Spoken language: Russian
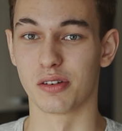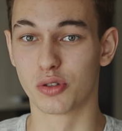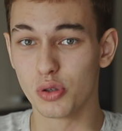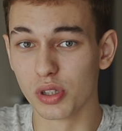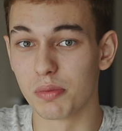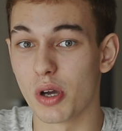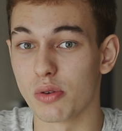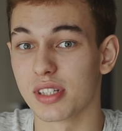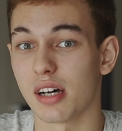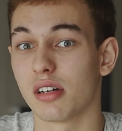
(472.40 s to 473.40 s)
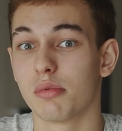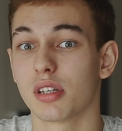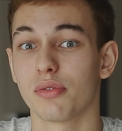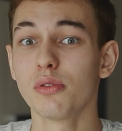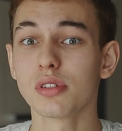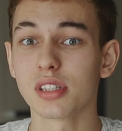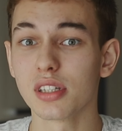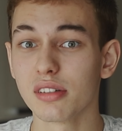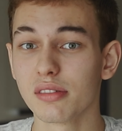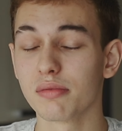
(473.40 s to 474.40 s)
Чудом я узнал об этой
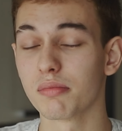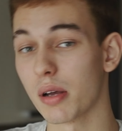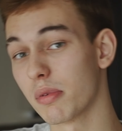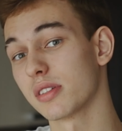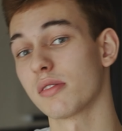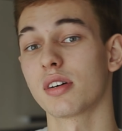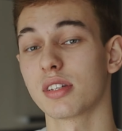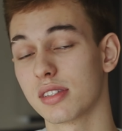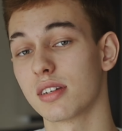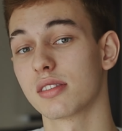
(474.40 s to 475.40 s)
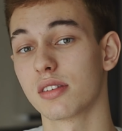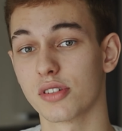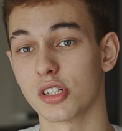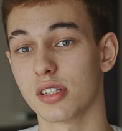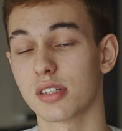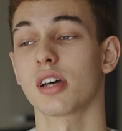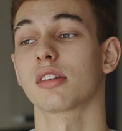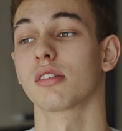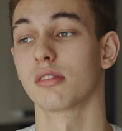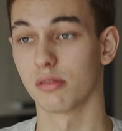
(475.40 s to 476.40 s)
функции преобразования с 30 в
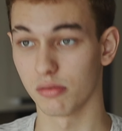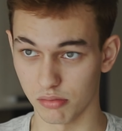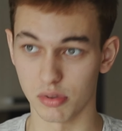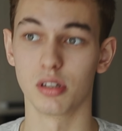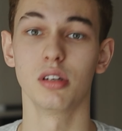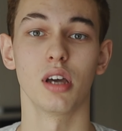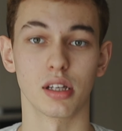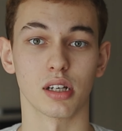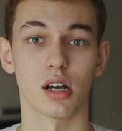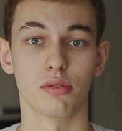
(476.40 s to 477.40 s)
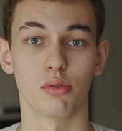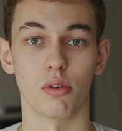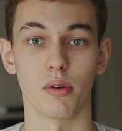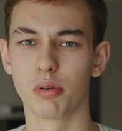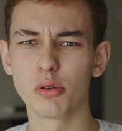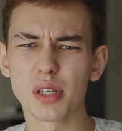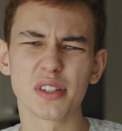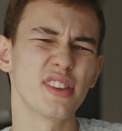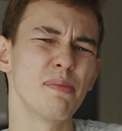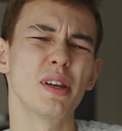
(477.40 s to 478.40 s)
60. И это кайфово. Плюс он
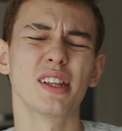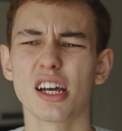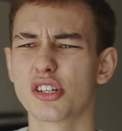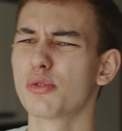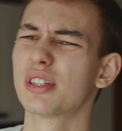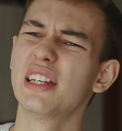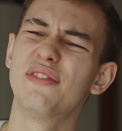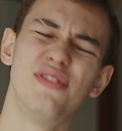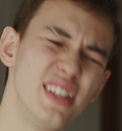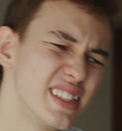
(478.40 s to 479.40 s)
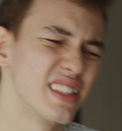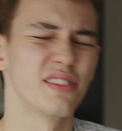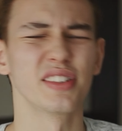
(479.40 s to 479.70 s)
цветопередача у телевизора.